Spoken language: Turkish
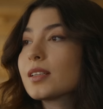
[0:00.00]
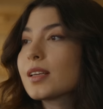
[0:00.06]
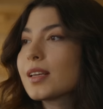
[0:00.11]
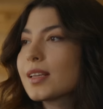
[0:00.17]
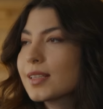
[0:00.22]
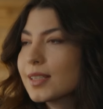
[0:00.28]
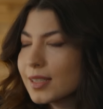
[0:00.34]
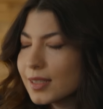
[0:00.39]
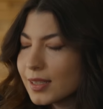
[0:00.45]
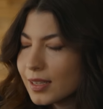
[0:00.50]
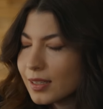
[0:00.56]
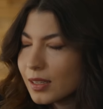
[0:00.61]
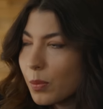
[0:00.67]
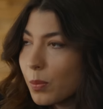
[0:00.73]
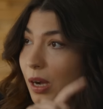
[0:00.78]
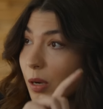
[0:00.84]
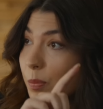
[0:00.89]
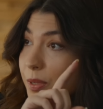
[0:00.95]

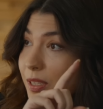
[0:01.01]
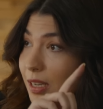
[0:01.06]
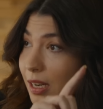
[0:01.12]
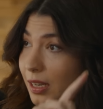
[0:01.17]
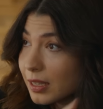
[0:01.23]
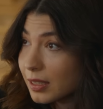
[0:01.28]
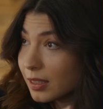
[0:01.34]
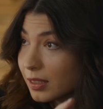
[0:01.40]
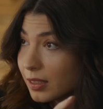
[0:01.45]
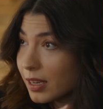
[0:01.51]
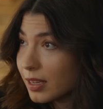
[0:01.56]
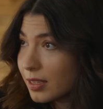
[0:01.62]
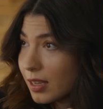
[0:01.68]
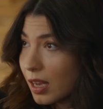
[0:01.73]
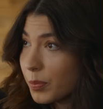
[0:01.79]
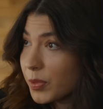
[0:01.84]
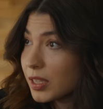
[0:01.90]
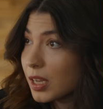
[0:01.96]
Kesinlikle. Bak biz
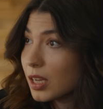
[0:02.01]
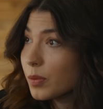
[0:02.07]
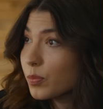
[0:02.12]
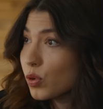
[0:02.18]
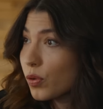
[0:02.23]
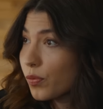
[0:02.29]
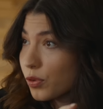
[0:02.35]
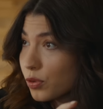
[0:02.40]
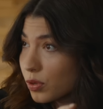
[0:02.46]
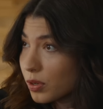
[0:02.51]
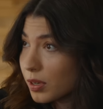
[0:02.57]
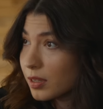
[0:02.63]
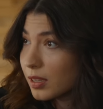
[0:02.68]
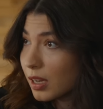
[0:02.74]
Kanada'dayken bir tane profesöre